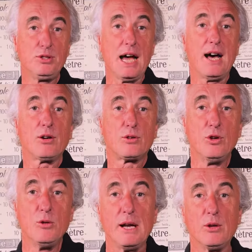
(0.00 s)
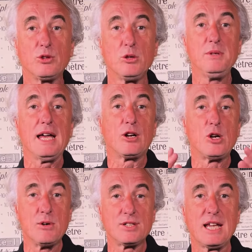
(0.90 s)
tard que le ballon de rugby a
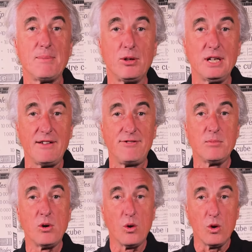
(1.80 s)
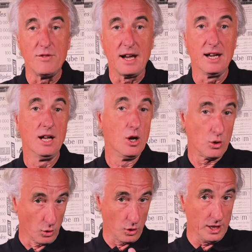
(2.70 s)
commencé à prendre la forme ovale
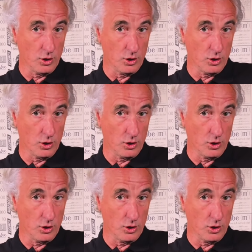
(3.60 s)
qu'on connaît